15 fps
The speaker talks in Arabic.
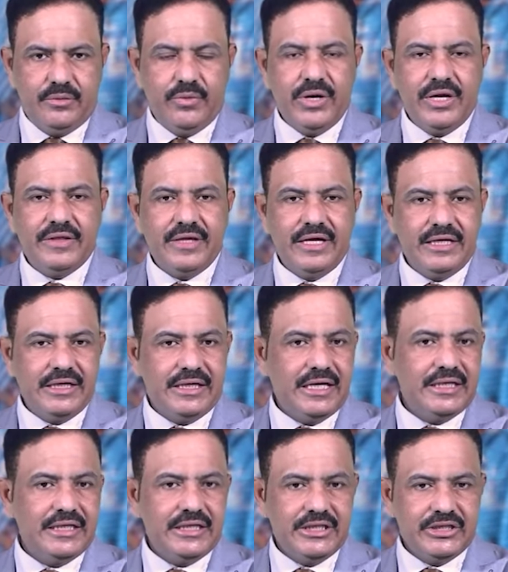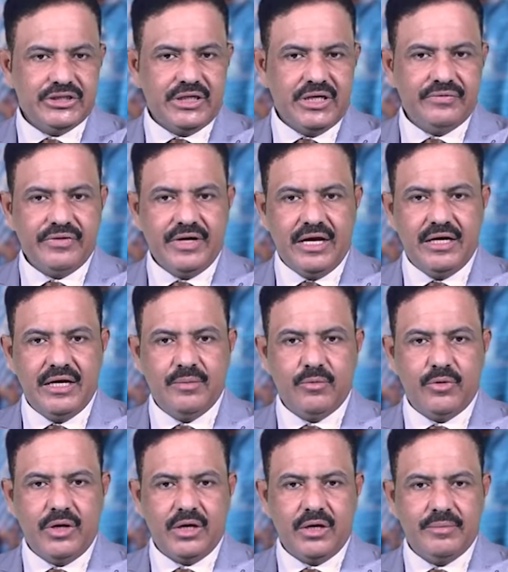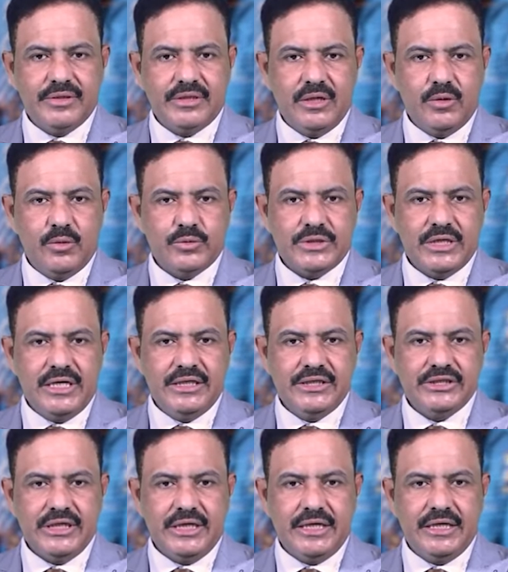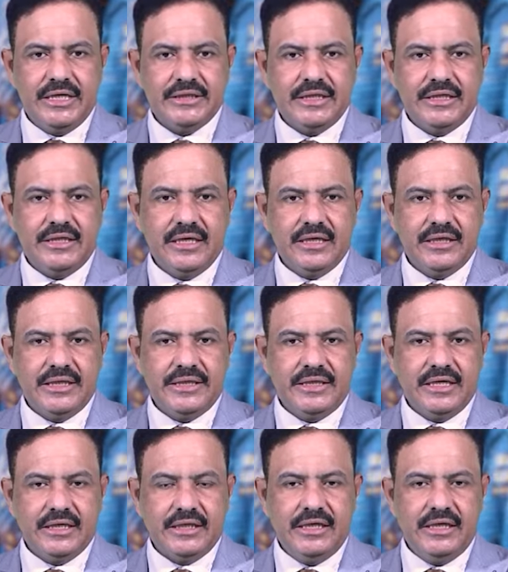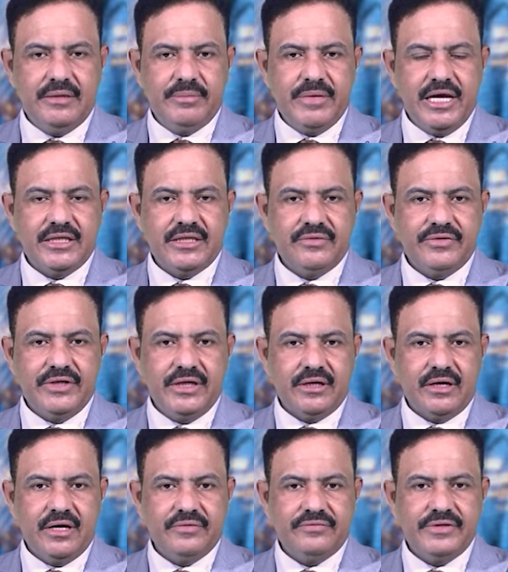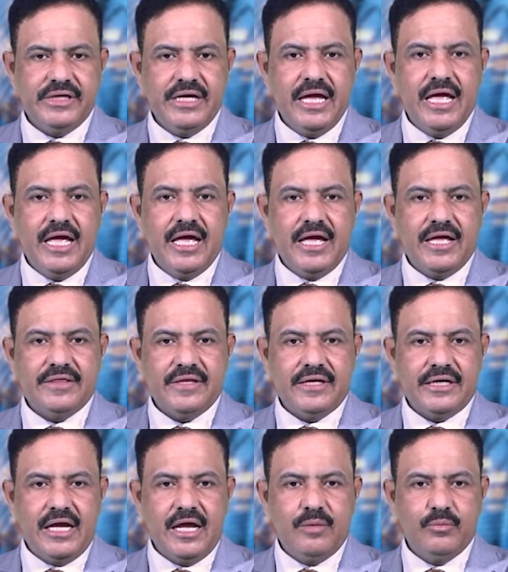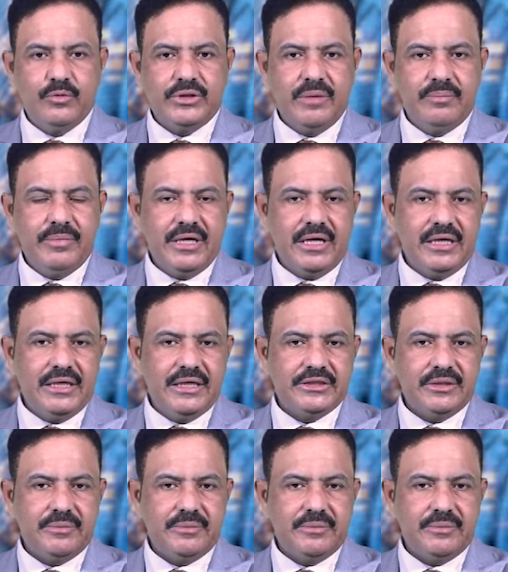وذلك للإشراف على مراقبة الأوزان لشحنات النقل الثقيل بهدف إيقاف أثرها المدمر على